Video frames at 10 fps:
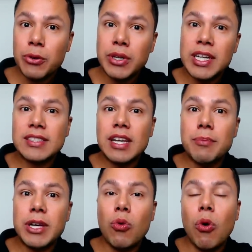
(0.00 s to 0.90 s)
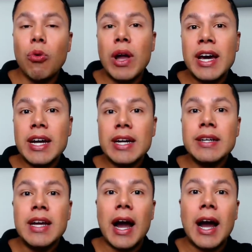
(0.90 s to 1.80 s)
Eu queria saber qual era
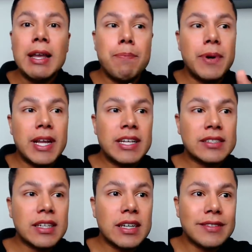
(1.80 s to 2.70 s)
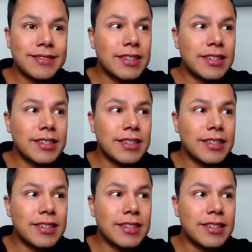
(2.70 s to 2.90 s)
a empresa,